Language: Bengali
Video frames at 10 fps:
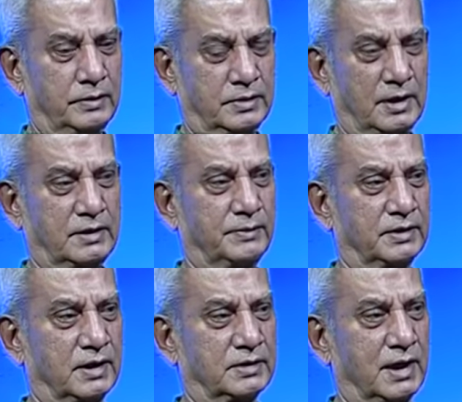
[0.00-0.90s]
ওই তাঁতি
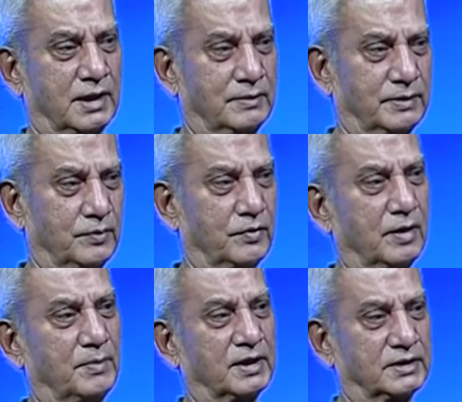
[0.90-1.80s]
বাজার শাকারি বাজার
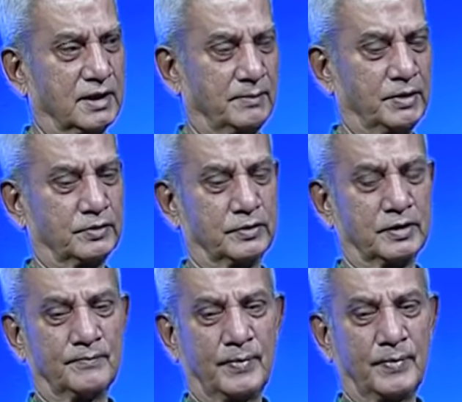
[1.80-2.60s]
ওটার হ্যাঁ, মাঝখানে হ্যাঁ। ভেতরে